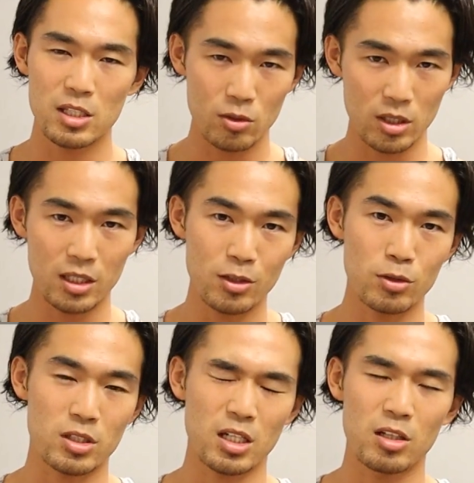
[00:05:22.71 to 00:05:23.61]
で、その血
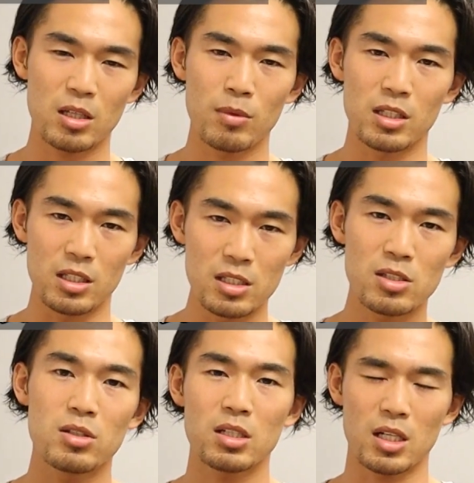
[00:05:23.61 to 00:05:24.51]
糖値を下げるために
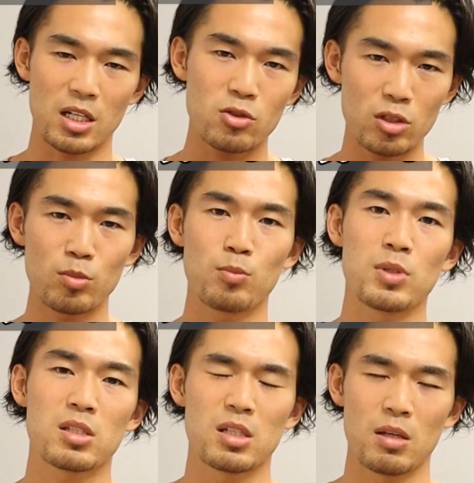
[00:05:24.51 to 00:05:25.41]
インスリンが過剰に分
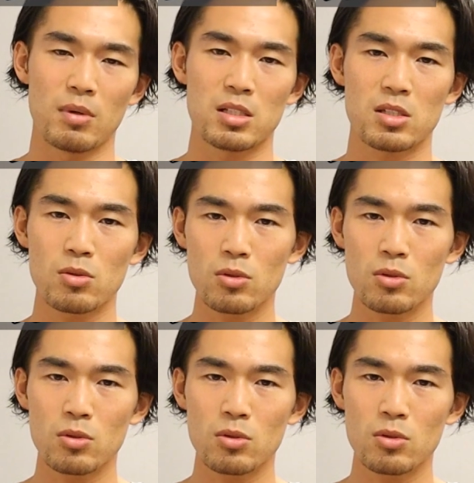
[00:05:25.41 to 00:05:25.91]
泌されます。